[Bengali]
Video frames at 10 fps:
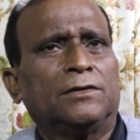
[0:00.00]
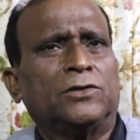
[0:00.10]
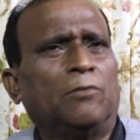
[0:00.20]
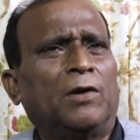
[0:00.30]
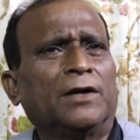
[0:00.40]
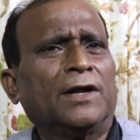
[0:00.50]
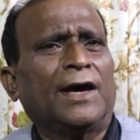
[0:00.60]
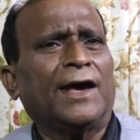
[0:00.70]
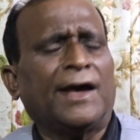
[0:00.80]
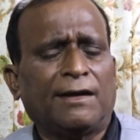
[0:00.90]
সম্মানটা
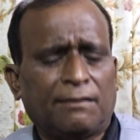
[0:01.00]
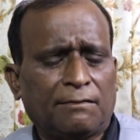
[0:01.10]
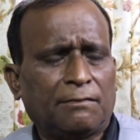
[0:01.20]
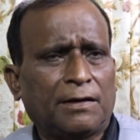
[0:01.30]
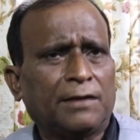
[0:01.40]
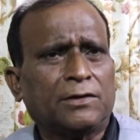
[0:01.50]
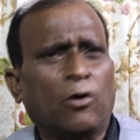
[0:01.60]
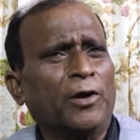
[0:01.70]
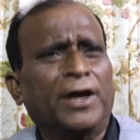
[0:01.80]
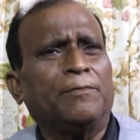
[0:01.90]
এই
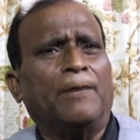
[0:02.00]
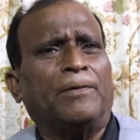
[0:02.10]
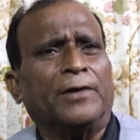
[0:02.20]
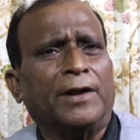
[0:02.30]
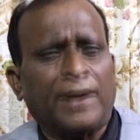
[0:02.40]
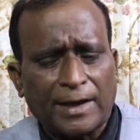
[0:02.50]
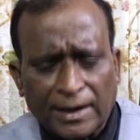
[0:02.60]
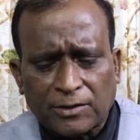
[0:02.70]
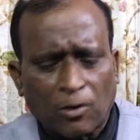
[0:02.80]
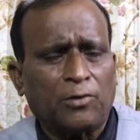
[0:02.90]
ক্ষণের ব্যাপার না
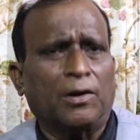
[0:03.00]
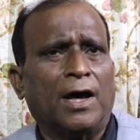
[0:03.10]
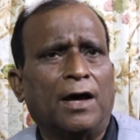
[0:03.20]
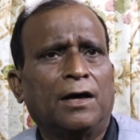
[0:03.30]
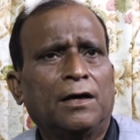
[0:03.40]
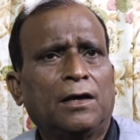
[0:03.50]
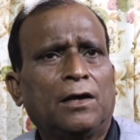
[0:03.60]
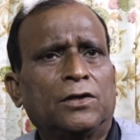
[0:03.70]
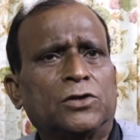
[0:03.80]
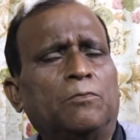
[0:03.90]
এই ক্ষণ না
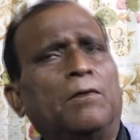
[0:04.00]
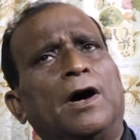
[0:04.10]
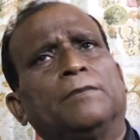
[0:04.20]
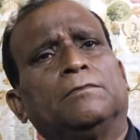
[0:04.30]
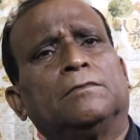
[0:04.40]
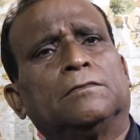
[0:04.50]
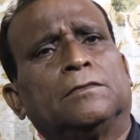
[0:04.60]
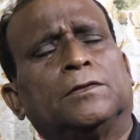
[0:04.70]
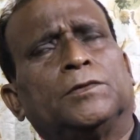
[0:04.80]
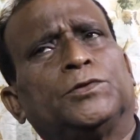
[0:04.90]
সম্মান
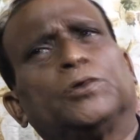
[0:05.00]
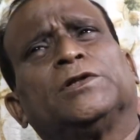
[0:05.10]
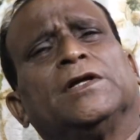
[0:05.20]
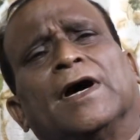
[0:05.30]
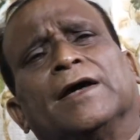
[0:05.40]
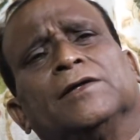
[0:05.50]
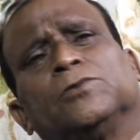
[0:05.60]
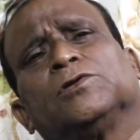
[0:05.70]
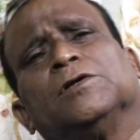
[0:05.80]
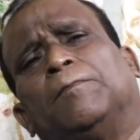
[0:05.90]
চলতে থাকে
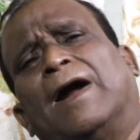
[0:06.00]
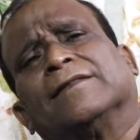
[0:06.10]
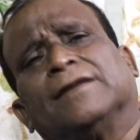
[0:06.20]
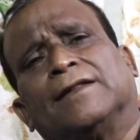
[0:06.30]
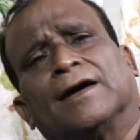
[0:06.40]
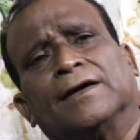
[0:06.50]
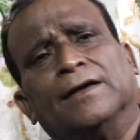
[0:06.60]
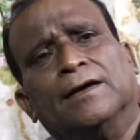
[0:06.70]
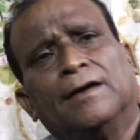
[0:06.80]
চলতে বাড়তে থাকে